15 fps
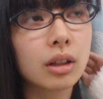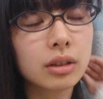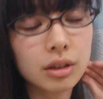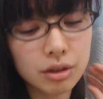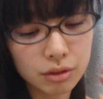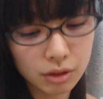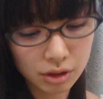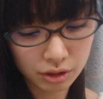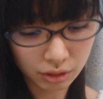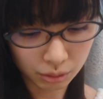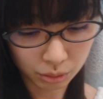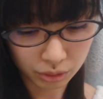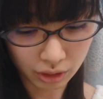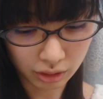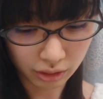話はし
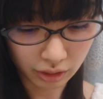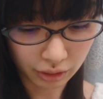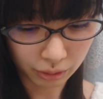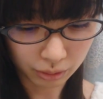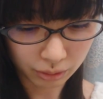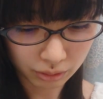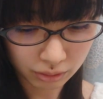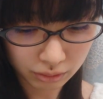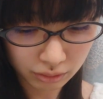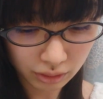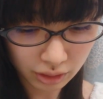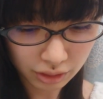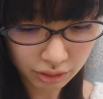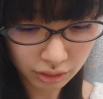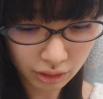たことあるけど、
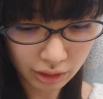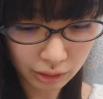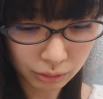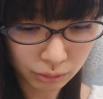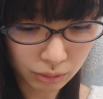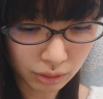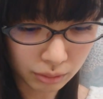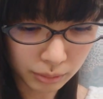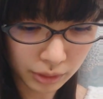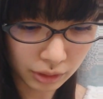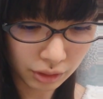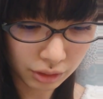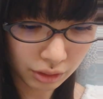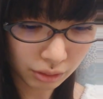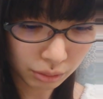出したりとかは
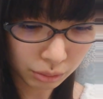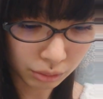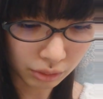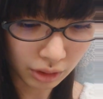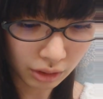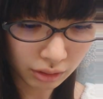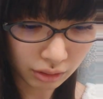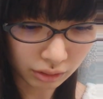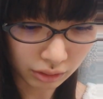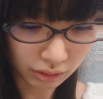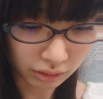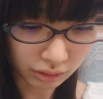まだしたことないか